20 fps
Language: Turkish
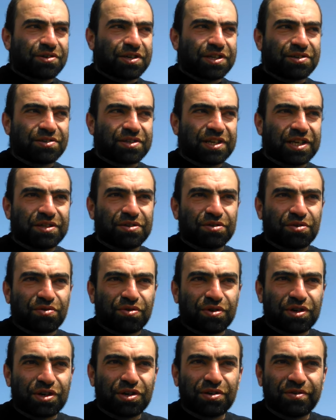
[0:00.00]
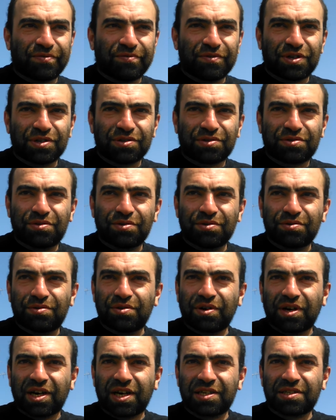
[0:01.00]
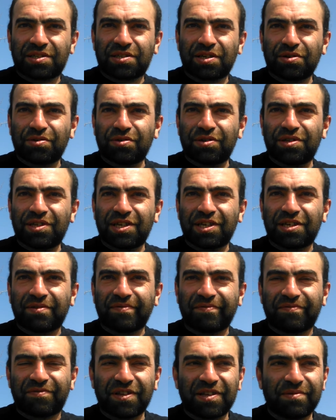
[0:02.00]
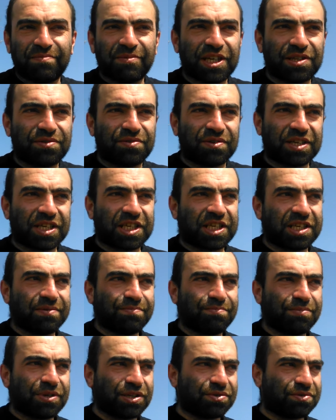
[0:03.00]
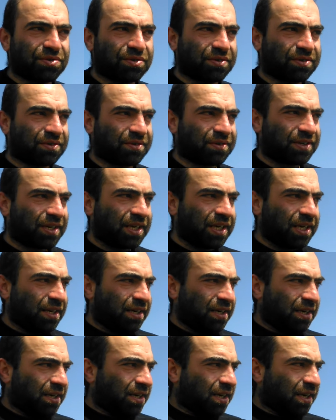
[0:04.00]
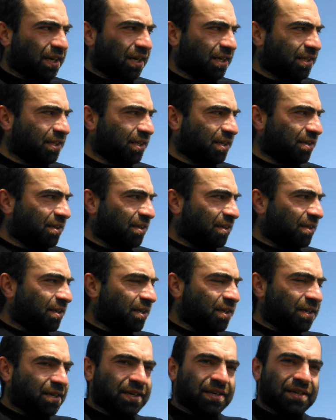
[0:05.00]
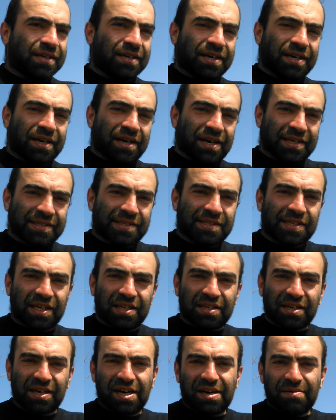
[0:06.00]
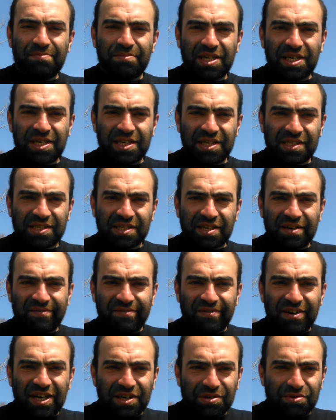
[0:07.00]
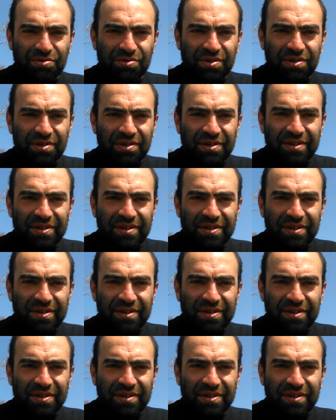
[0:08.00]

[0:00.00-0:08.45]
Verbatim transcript: önünden diyor koronavirüslü diyor hasta gönderdim filme diyor gitme diyor hani hastalık atma riskin var diyor